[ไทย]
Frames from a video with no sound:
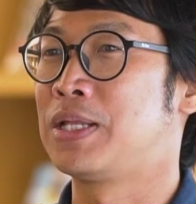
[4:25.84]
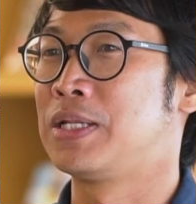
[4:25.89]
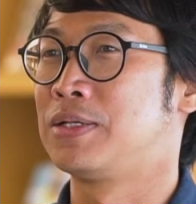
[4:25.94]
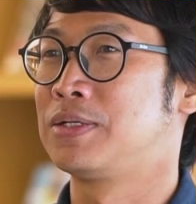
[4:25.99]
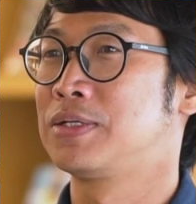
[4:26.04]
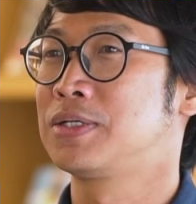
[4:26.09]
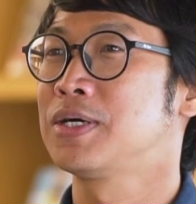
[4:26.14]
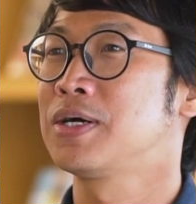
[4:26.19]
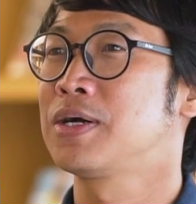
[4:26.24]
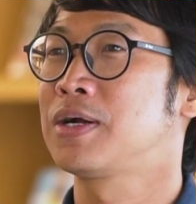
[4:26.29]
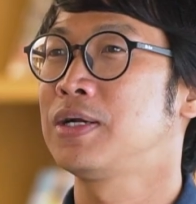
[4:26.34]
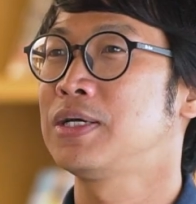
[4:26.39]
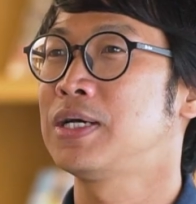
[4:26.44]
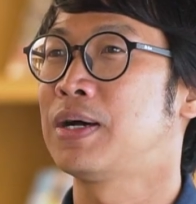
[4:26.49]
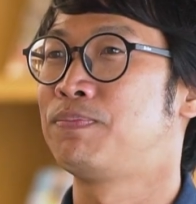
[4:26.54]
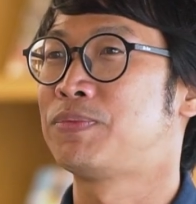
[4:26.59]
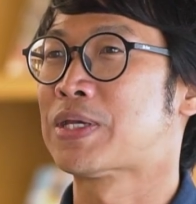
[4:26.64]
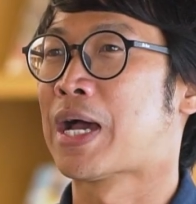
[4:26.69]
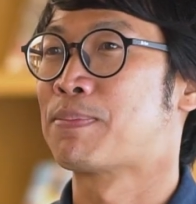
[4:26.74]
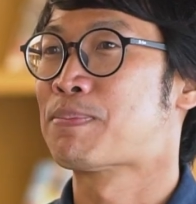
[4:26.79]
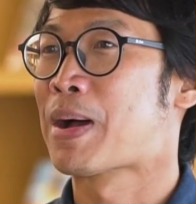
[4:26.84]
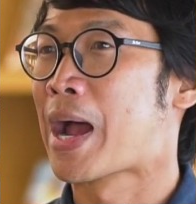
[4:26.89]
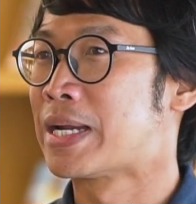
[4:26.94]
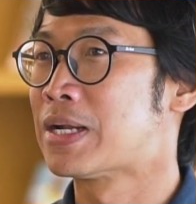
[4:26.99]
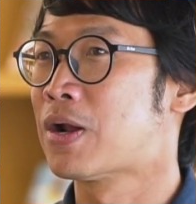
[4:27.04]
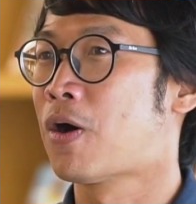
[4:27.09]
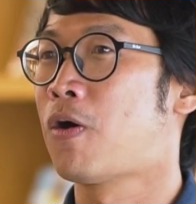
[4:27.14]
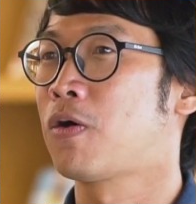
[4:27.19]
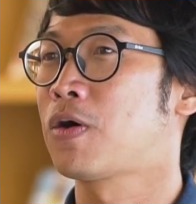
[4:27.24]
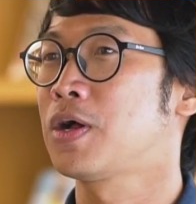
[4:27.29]
ผลิตเครื่องเคลือบจากภาย
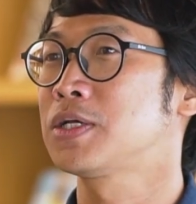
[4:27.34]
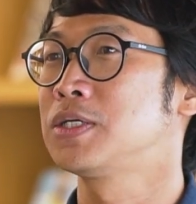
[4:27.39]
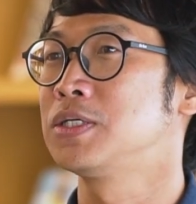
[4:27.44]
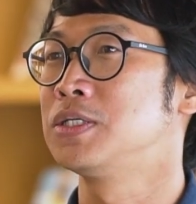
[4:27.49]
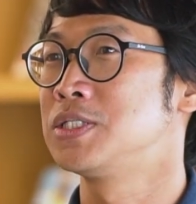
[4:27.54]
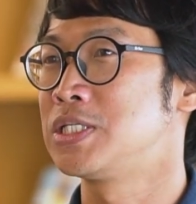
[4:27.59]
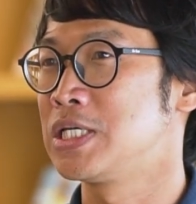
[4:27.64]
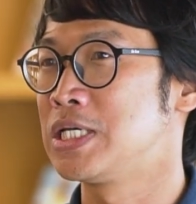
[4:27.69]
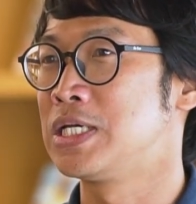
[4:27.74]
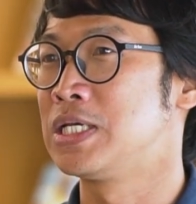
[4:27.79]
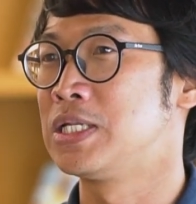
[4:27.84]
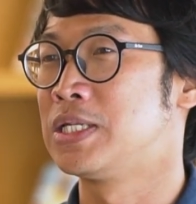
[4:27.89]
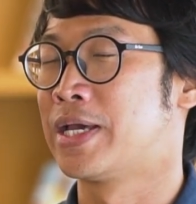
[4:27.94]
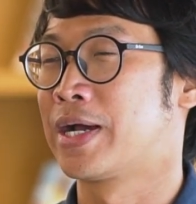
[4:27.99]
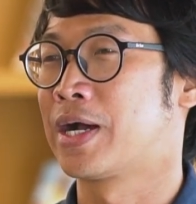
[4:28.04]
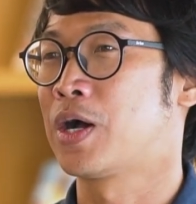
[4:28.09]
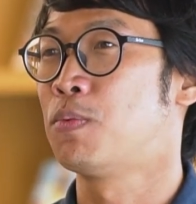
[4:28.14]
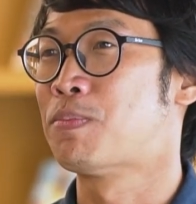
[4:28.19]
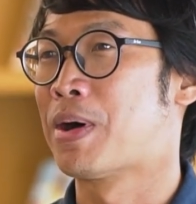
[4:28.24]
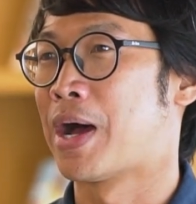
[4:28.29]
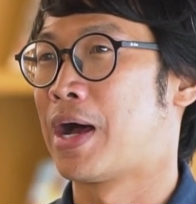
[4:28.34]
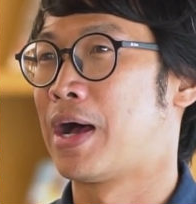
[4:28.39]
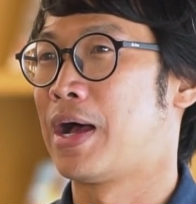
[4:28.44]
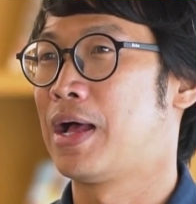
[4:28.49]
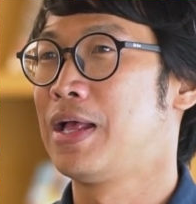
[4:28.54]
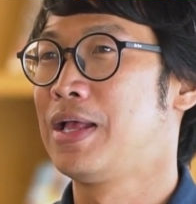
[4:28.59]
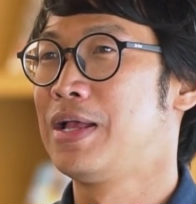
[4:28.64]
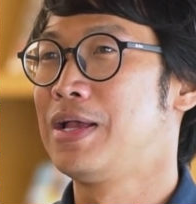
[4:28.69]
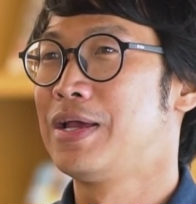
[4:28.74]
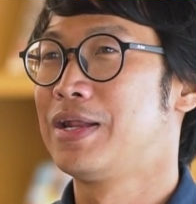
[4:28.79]
นอกก็คือจีนเนี่ยเข้ามา
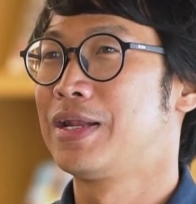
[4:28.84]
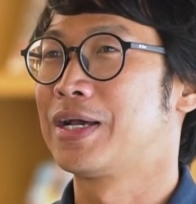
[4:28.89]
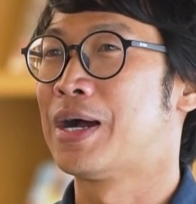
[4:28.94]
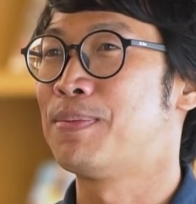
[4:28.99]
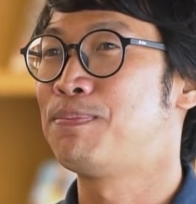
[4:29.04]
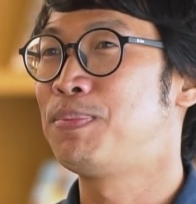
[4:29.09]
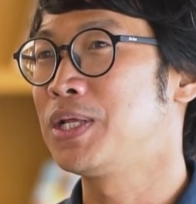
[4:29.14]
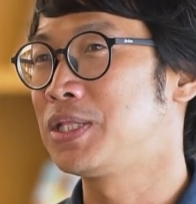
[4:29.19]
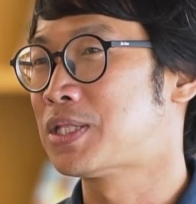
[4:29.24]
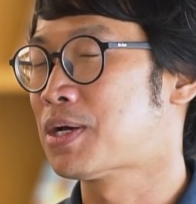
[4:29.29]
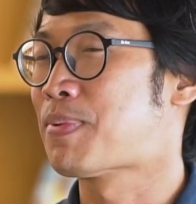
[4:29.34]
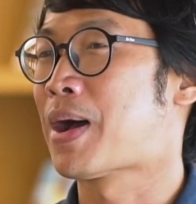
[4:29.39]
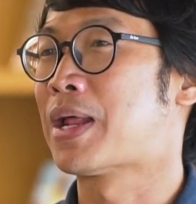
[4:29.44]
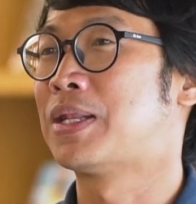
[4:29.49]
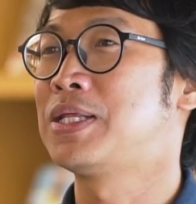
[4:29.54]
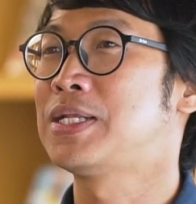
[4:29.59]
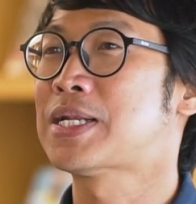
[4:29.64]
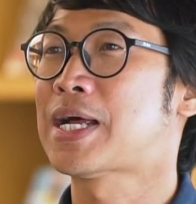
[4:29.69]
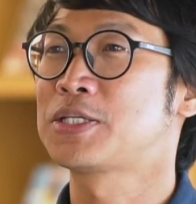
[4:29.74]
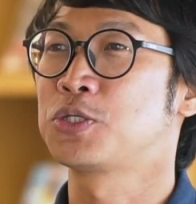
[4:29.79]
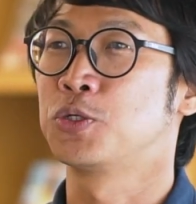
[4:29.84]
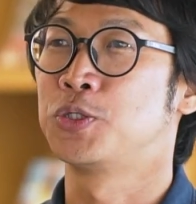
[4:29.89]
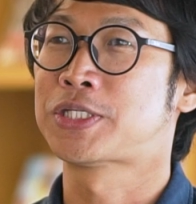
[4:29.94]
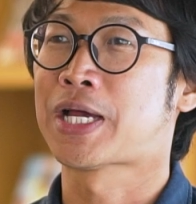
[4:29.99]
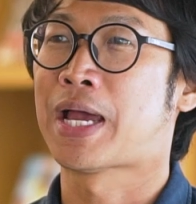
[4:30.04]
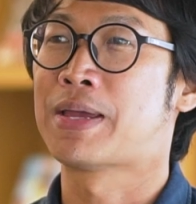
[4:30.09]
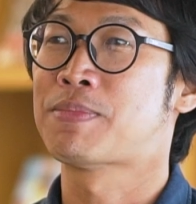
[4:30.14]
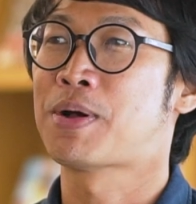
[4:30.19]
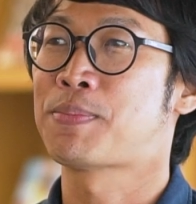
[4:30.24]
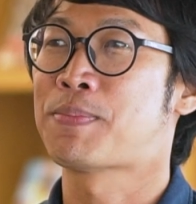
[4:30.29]
นะครับ ผลิตภัณฑ์ที่น่าสน
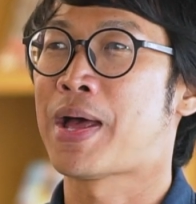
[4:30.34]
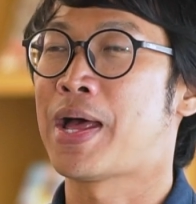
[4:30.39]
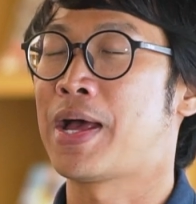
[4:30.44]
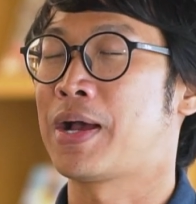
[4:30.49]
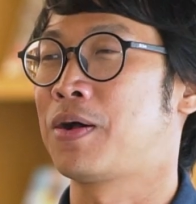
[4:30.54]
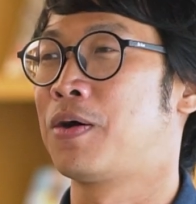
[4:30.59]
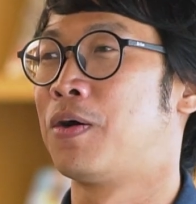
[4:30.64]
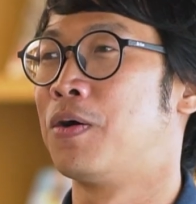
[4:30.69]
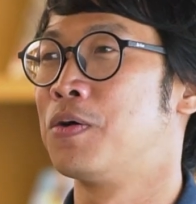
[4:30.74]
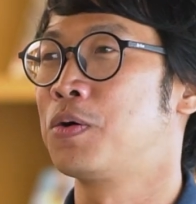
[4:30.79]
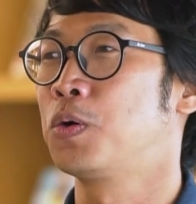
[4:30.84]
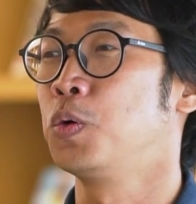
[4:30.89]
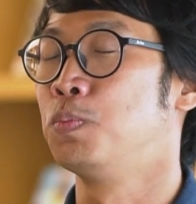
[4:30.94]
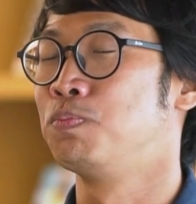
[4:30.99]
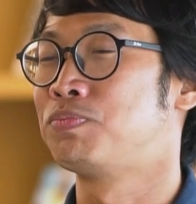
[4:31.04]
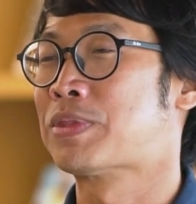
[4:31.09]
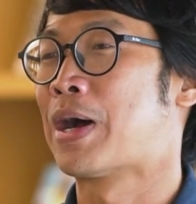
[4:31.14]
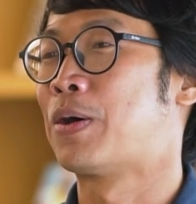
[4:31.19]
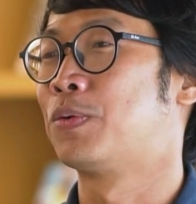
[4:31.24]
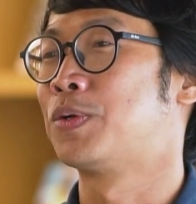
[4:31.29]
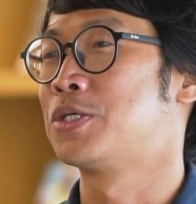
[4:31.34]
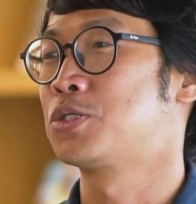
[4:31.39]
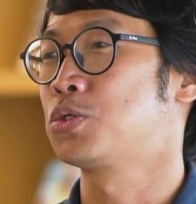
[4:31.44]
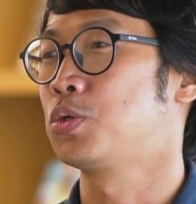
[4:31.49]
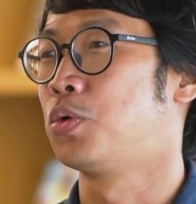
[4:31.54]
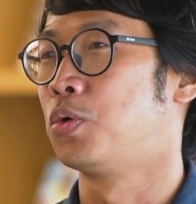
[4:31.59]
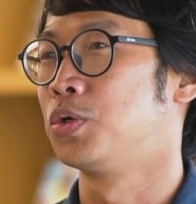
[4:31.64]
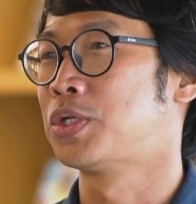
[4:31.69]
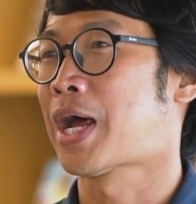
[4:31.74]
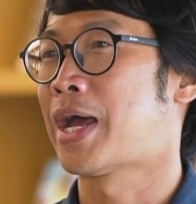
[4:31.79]
ใจมากๆของกลุ่มเตาในสุ
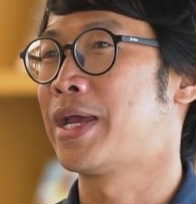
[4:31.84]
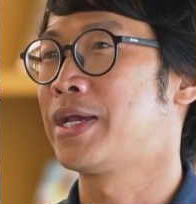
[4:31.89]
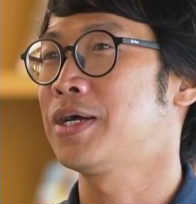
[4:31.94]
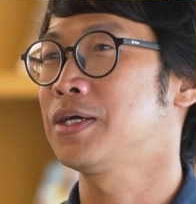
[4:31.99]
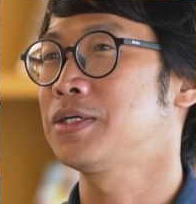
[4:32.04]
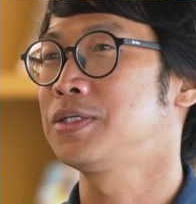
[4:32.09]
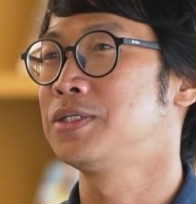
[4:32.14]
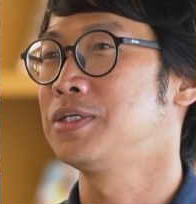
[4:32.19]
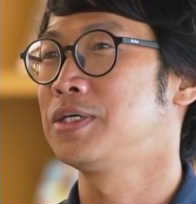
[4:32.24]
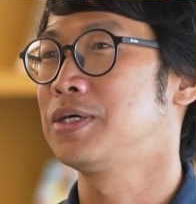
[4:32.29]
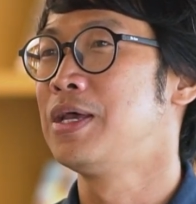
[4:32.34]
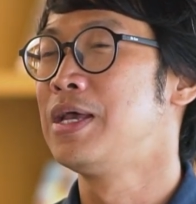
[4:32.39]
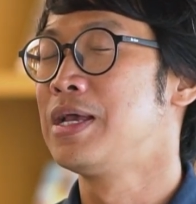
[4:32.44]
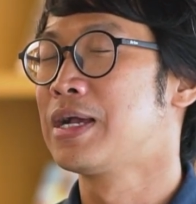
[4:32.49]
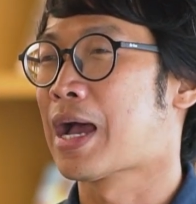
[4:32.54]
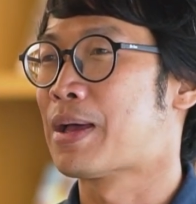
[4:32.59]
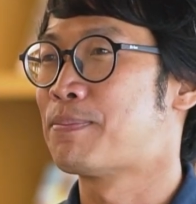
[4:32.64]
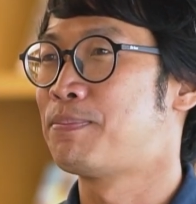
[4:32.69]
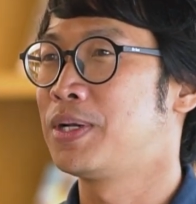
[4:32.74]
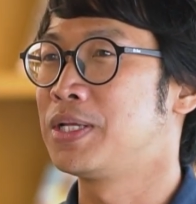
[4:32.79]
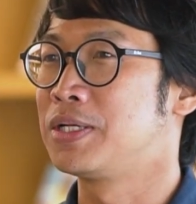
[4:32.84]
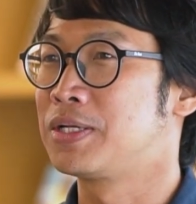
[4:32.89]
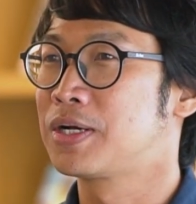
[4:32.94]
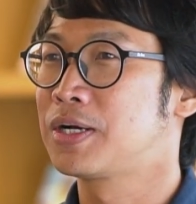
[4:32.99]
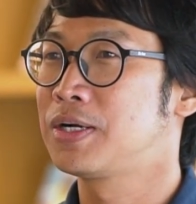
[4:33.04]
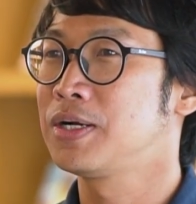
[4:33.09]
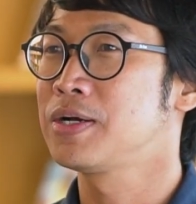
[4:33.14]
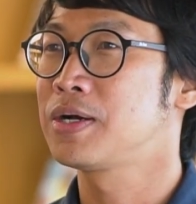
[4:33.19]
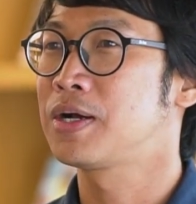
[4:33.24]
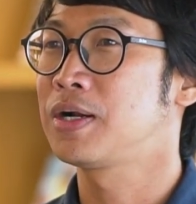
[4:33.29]
โขทัยก็คือ การผลิต
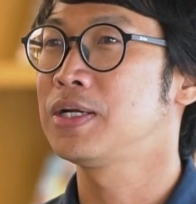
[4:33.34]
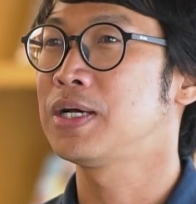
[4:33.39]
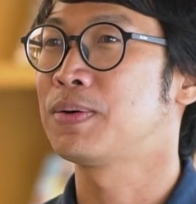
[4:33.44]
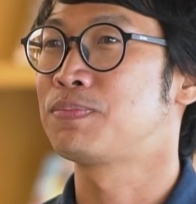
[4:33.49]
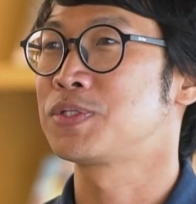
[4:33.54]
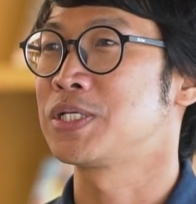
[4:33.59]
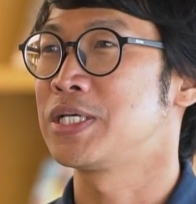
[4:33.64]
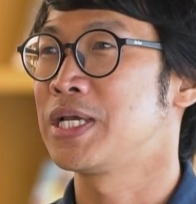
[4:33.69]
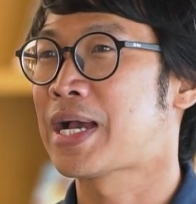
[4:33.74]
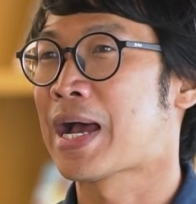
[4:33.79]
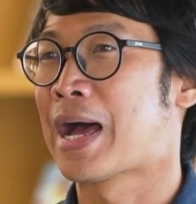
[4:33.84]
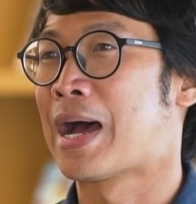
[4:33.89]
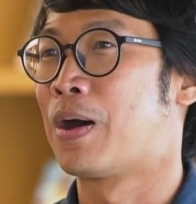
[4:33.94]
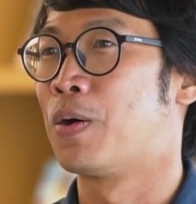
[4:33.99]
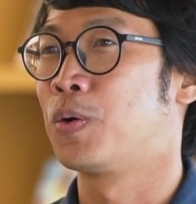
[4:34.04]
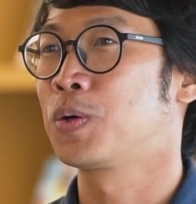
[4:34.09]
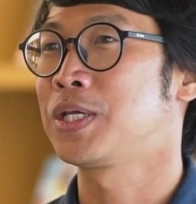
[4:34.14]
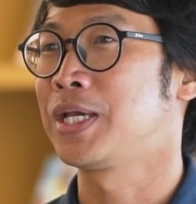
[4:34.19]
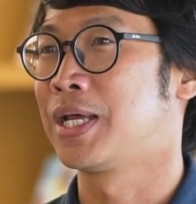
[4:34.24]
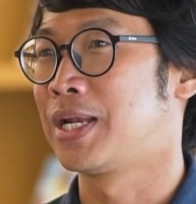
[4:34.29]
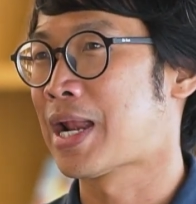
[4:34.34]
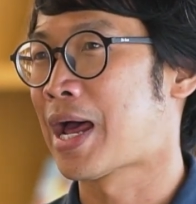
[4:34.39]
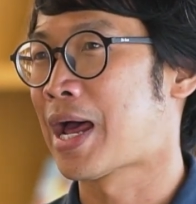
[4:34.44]
เครื่องเคลือบสีขาวเขียน